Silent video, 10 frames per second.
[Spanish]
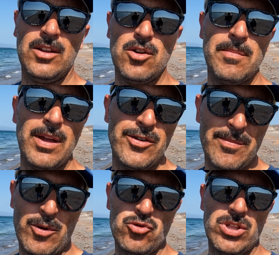No me, no
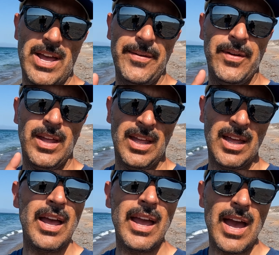me gusta
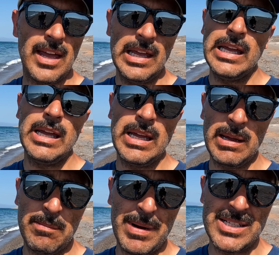que
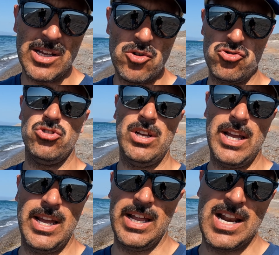hay plásticos
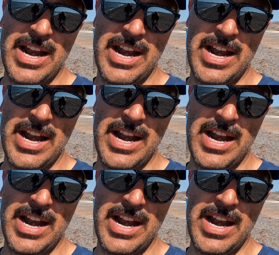en